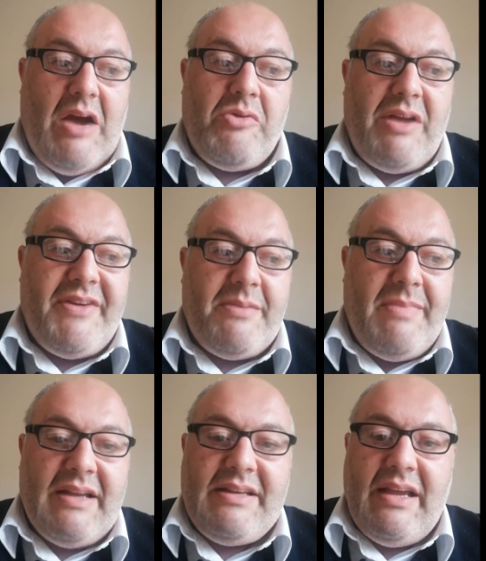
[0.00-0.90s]
a, una
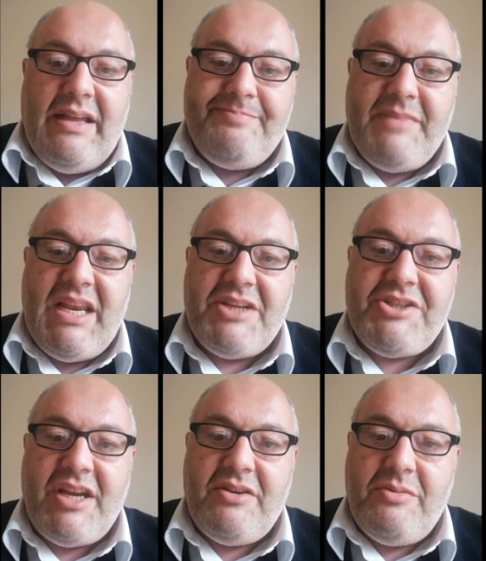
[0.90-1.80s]
fermata
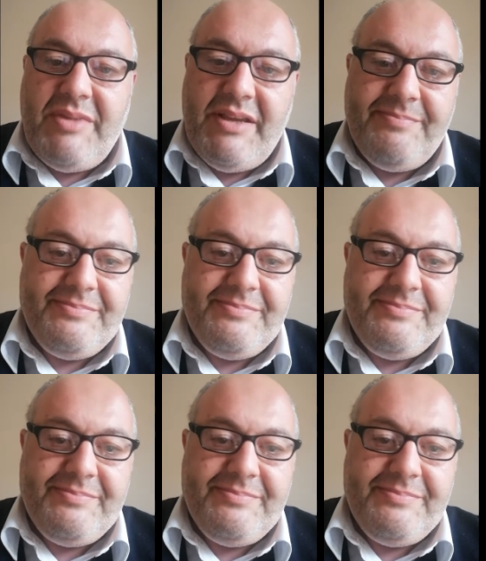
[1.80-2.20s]
minacciandomi.